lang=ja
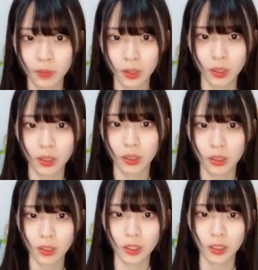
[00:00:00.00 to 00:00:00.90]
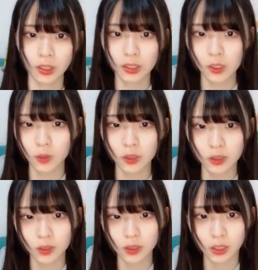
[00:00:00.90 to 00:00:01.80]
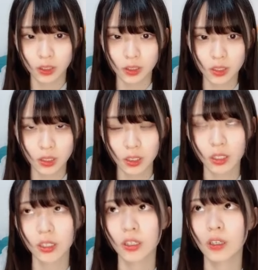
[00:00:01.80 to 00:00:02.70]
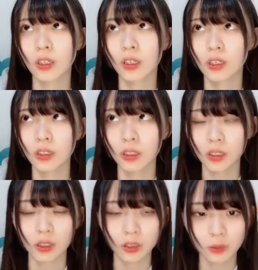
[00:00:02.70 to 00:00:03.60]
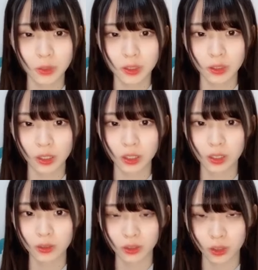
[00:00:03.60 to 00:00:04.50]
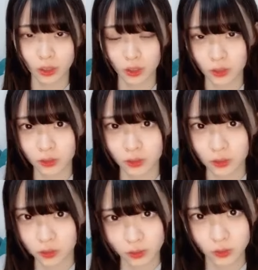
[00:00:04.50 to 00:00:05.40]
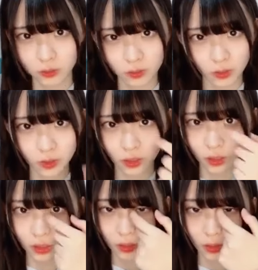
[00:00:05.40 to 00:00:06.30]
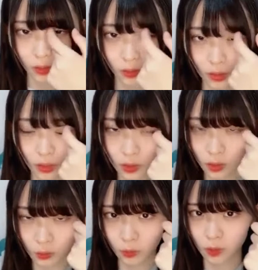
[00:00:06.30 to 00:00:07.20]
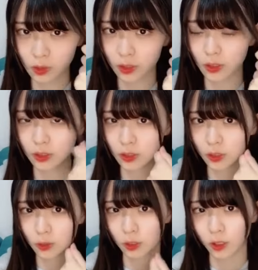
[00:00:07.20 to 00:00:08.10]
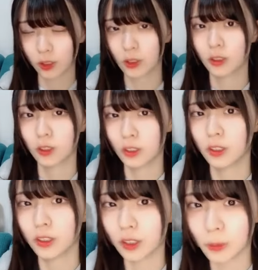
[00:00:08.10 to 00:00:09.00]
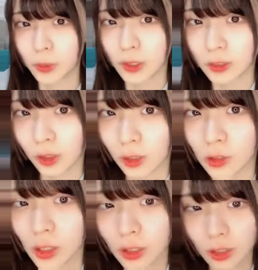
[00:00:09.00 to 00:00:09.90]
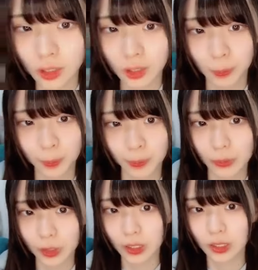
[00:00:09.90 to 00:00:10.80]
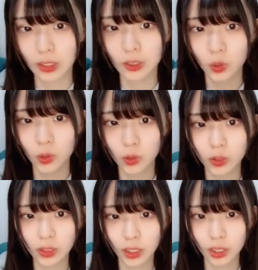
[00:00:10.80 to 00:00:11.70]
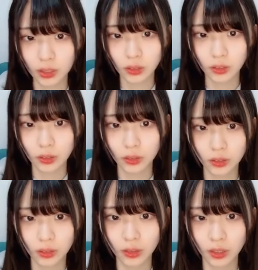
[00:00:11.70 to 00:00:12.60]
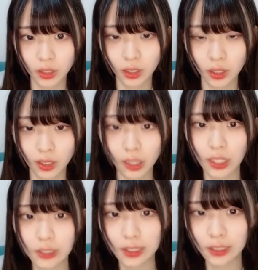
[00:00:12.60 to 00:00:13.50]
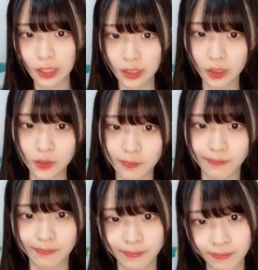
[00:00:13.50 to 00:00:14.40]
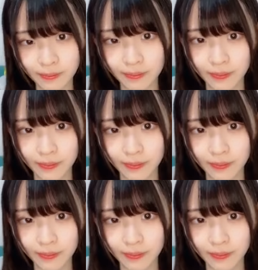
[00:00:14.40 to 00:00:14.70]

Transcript: なんか梨紗子がずっと探しててなんか見つけられんくて私がネットで注文して梨紗子が旅立つ日ぐらいにあげた人生フォーコンありがとうアシスタントん